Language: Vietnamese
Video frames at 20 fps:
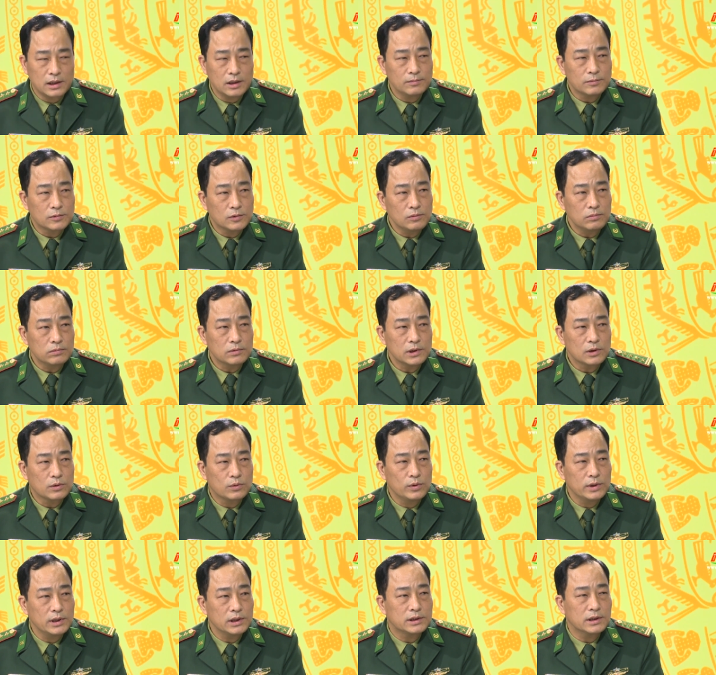nghiêm túc cái
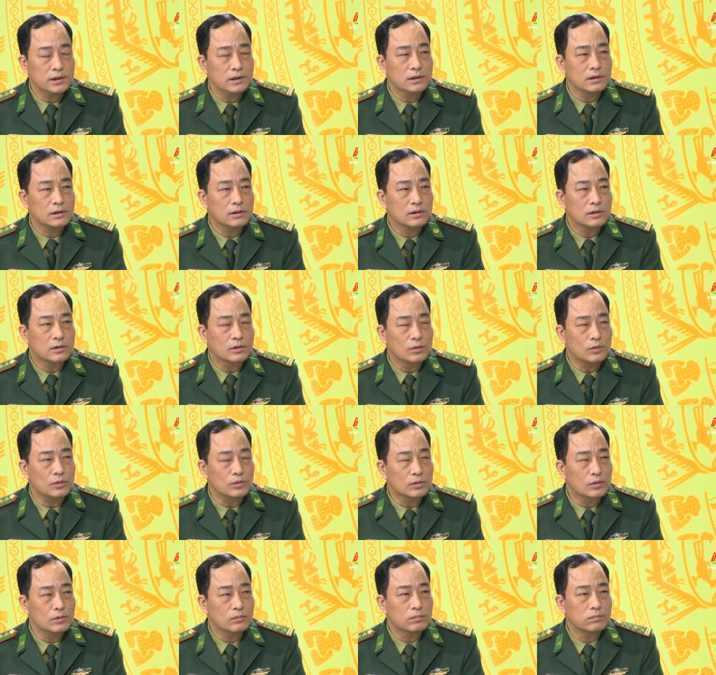quy trình
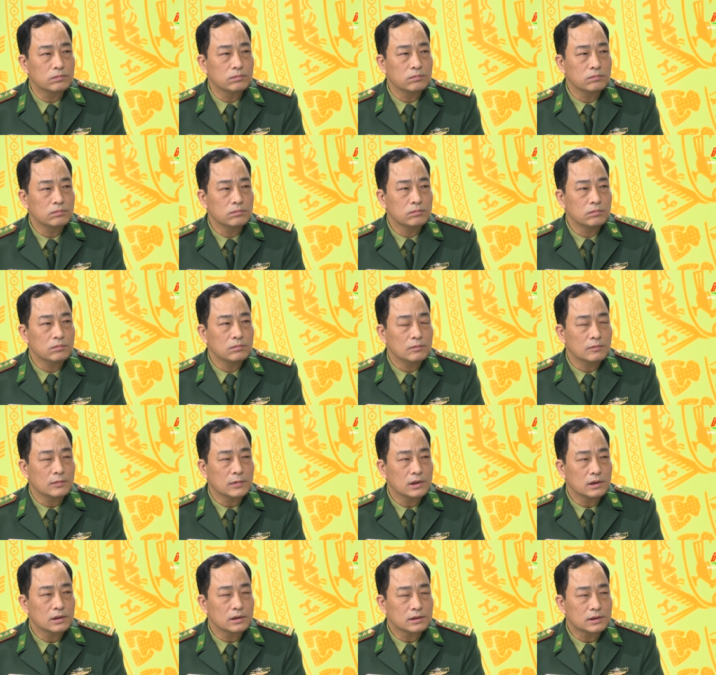thủ tục
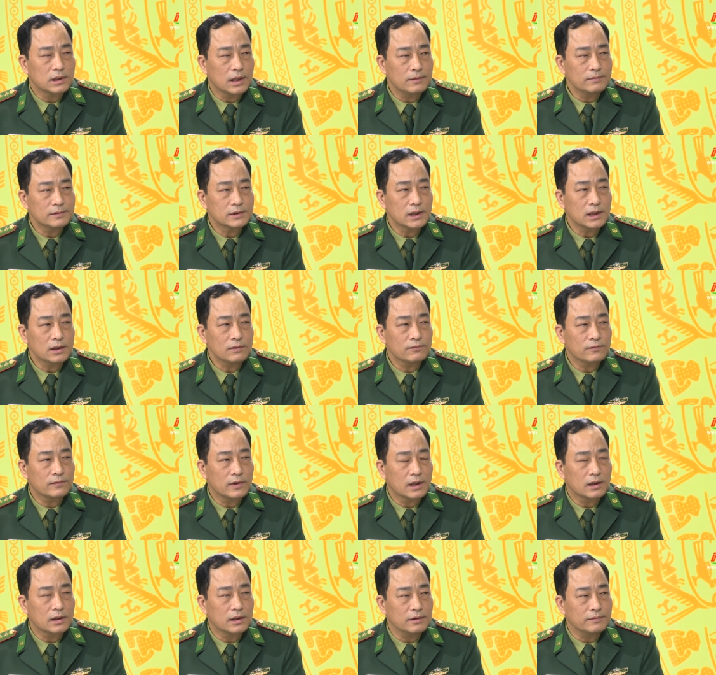giám sát
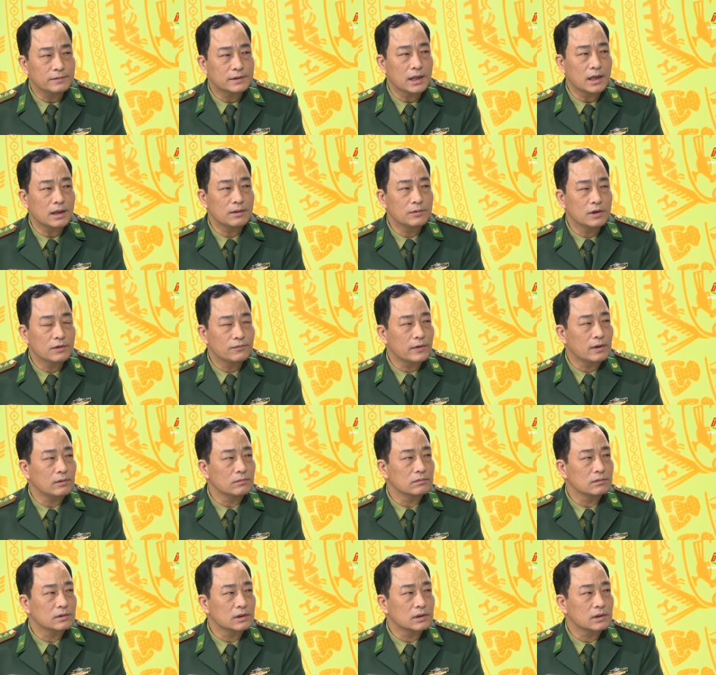và kiểm tra biên phòng